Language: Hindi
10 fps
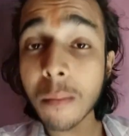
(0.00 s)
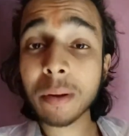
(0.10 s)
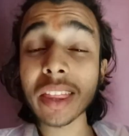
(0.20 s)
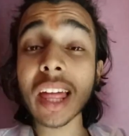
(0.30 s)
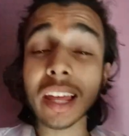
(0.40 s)

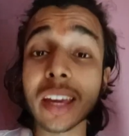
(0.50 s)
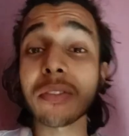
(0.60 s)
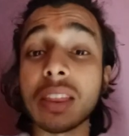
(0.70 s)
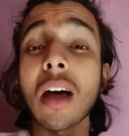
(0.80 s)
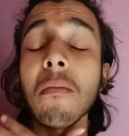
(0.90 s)
फंदा लग
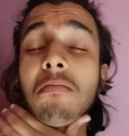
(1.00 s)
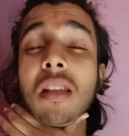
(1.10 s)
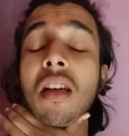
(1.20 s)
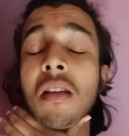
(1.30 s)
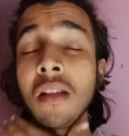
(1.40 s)
फंदा
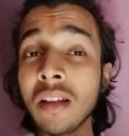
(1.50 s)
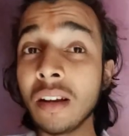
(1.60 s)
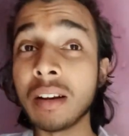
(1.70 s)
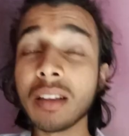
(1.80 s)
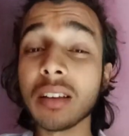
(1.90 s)

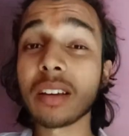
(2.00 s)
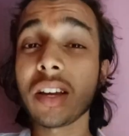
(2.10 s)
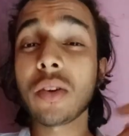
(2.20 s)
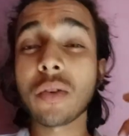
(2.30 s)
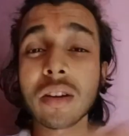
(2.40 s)

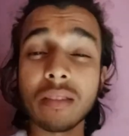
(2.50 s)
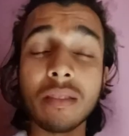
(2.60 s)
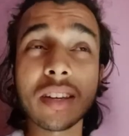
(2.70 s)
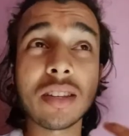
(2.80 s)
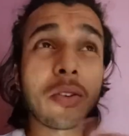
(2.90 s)
कहीं और
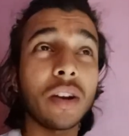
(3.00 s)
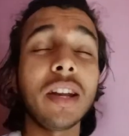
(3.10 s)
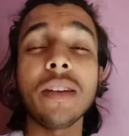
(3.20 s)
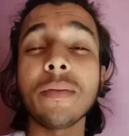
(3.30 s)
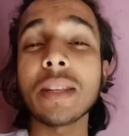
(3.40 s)
किसी और
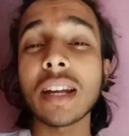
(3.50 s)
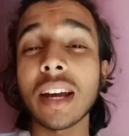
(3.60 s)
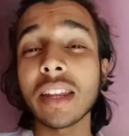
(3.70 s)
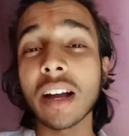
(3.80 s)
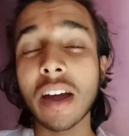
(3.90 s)
नलीज में चला
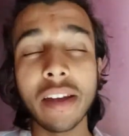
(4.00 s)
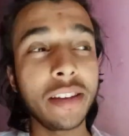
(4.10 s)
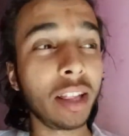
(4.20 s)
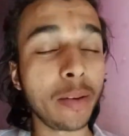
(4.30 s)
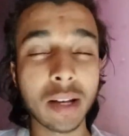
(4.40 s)
गया था खाना
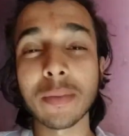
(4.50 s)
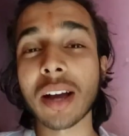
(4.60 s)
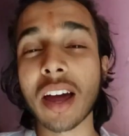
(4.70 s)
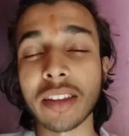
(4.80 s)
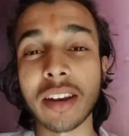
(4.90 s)
जल्दीबाजी में
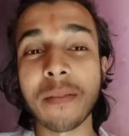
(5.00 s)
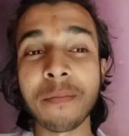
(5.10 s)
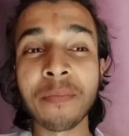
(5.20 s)
खा रहा था ना